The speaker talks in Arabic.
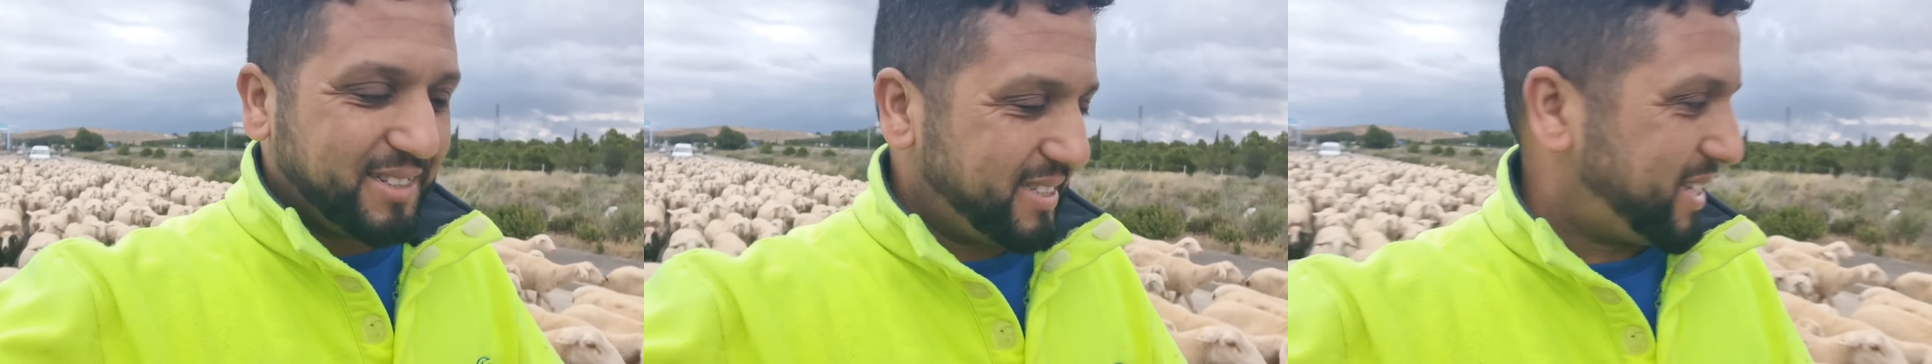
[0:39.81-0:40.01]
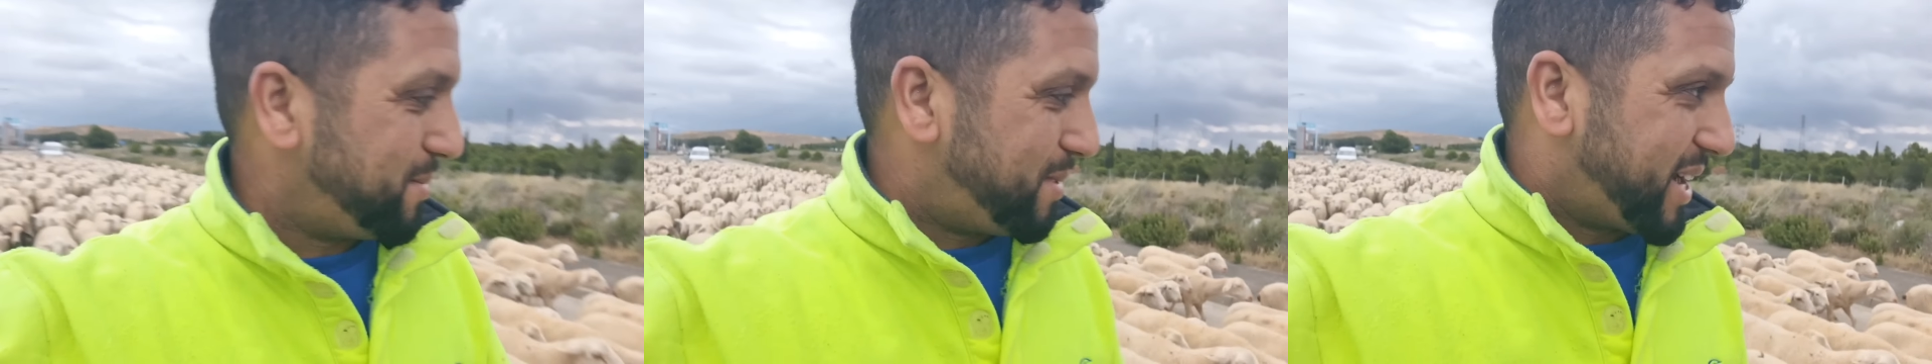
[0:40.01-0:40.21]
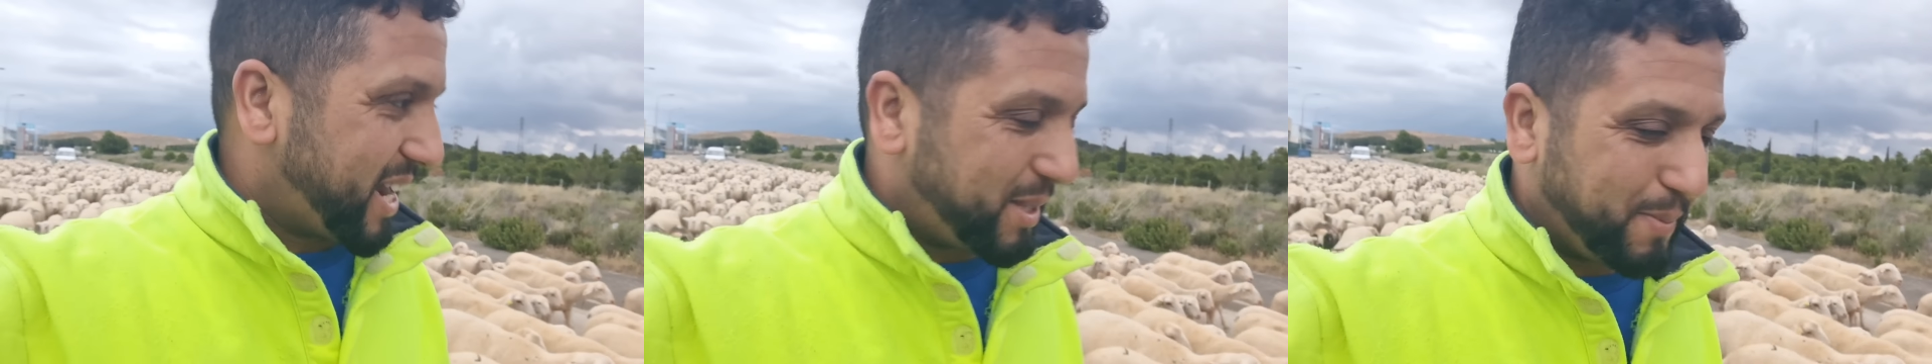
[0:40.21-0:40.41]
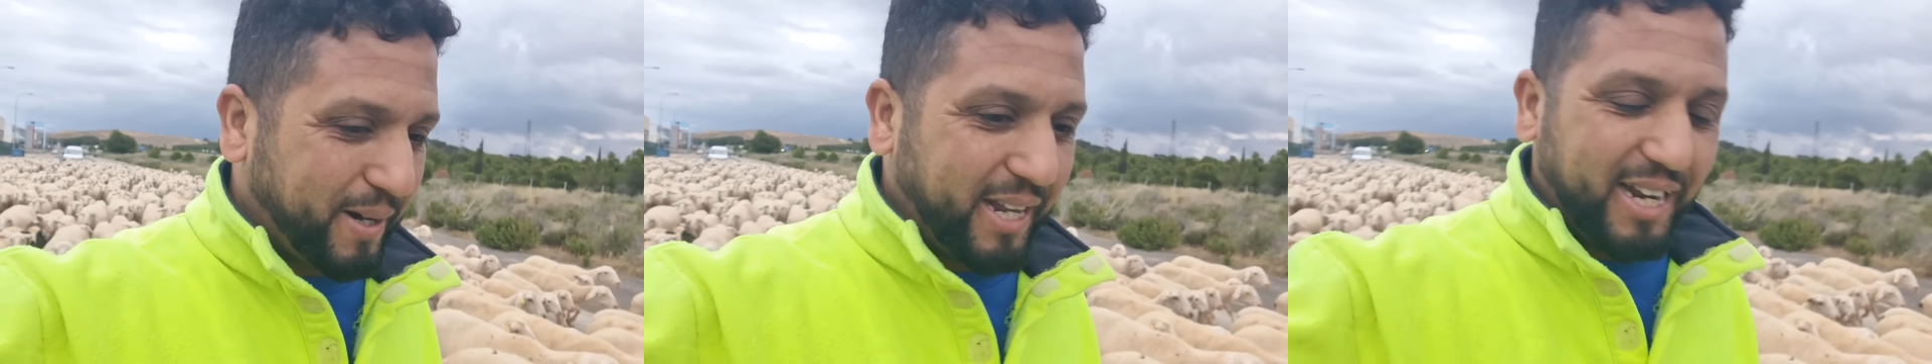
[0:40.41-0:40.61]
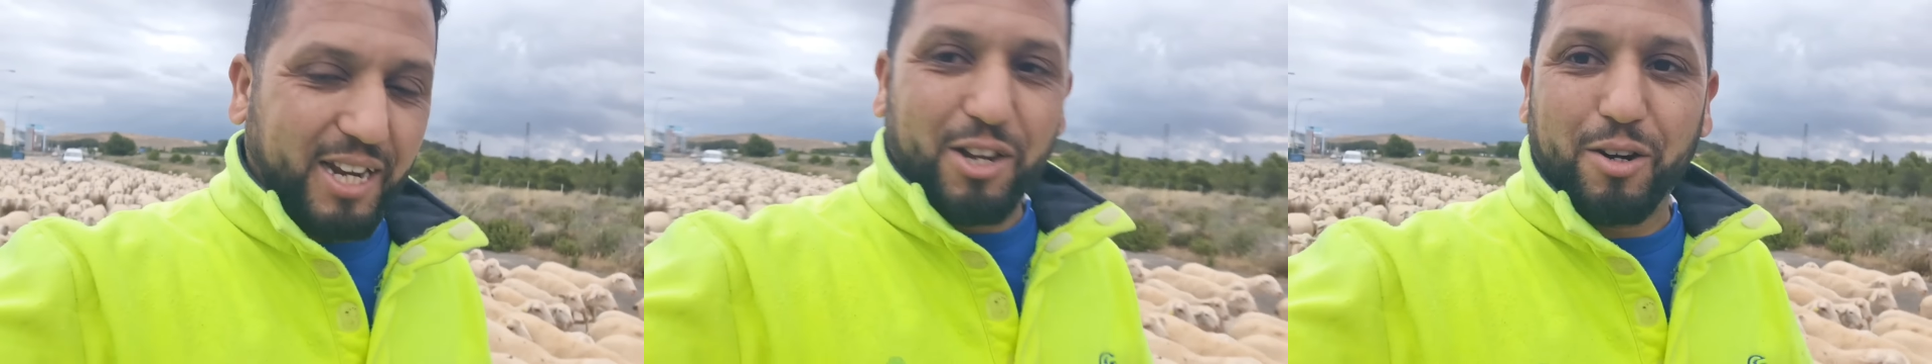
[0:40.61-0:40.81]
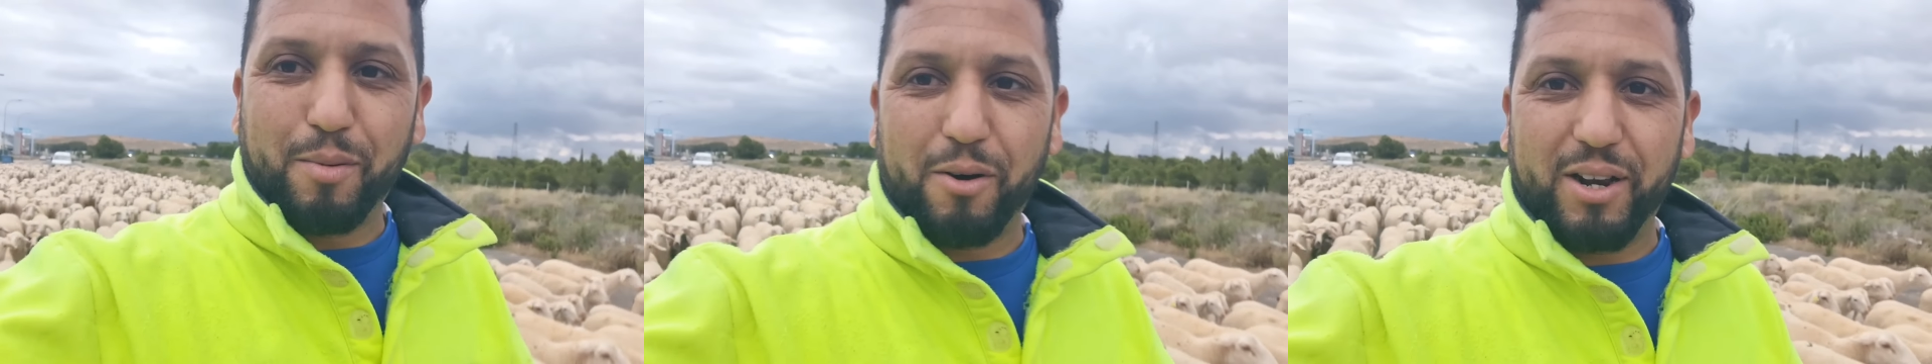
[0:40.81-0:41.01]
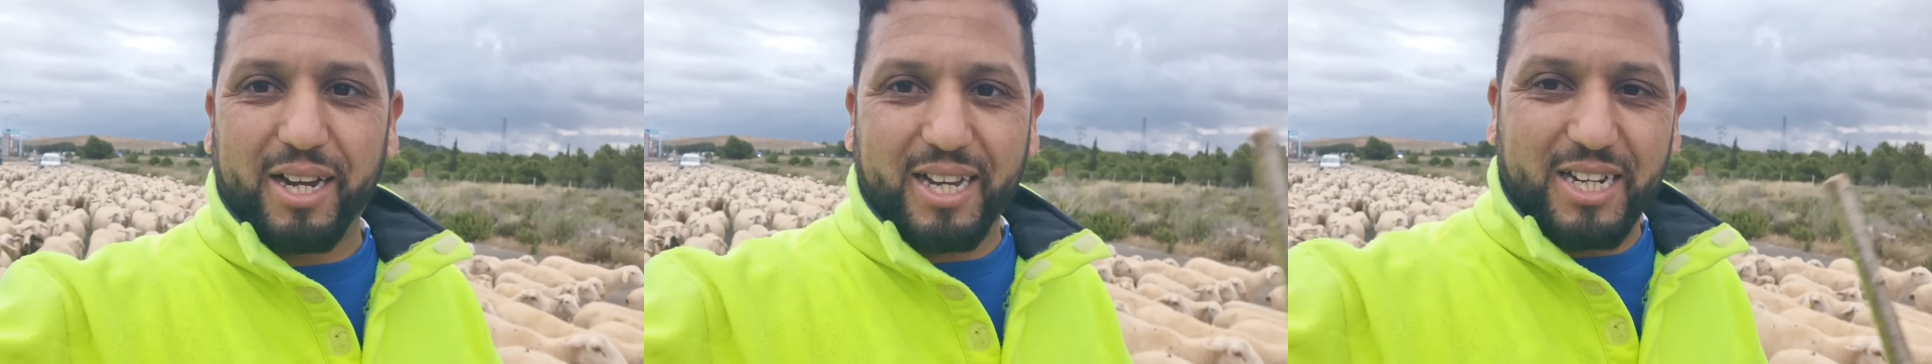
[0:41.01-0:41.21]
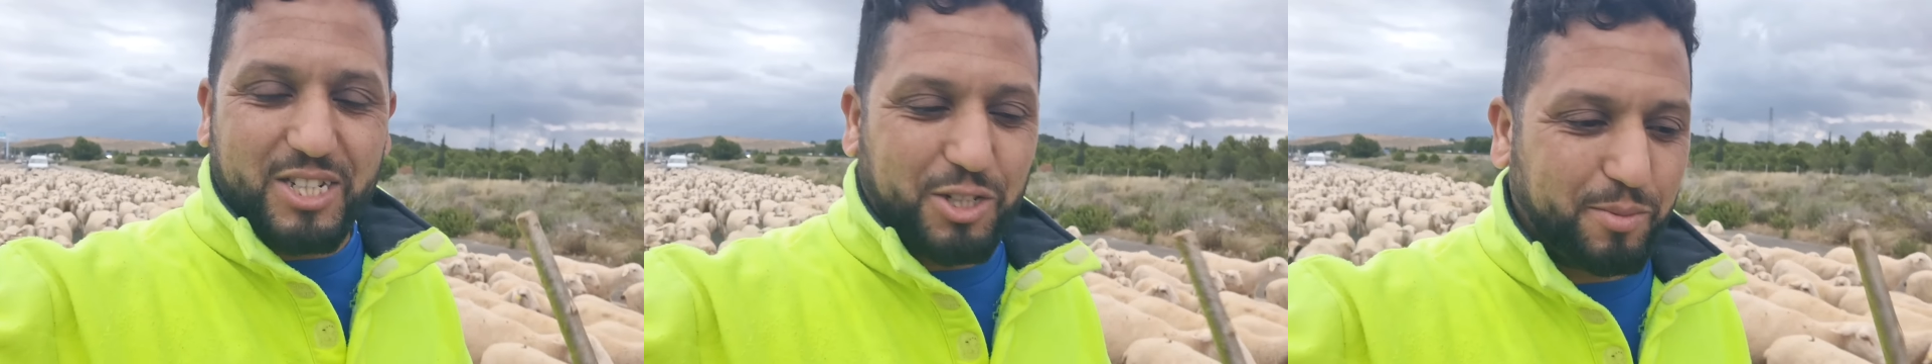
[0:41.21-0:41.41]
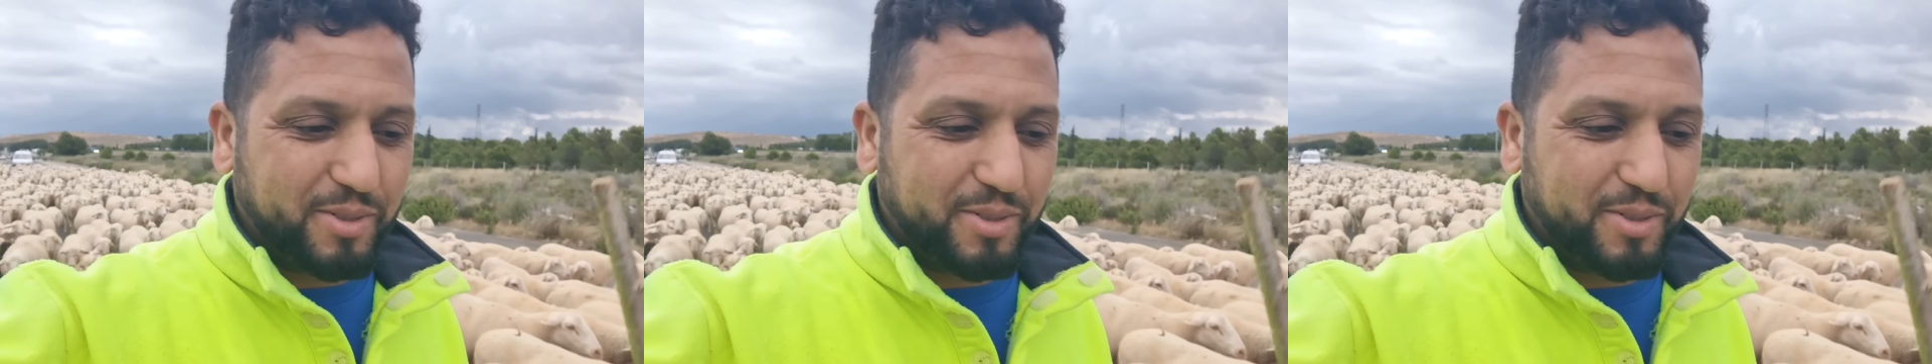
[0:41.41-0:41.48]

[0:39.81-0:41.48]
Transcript: ديماريت بكري اليوم ولكن الجو